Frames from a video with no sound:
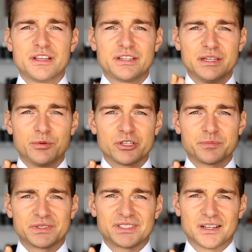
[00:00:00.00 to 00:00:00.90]
Ich liebe
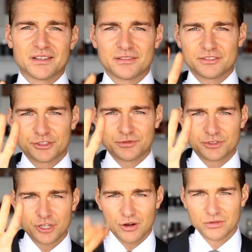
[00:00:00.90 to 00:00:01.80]
euch. Bis dann.
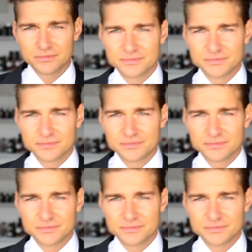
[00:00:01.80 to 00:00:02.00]
Ciao.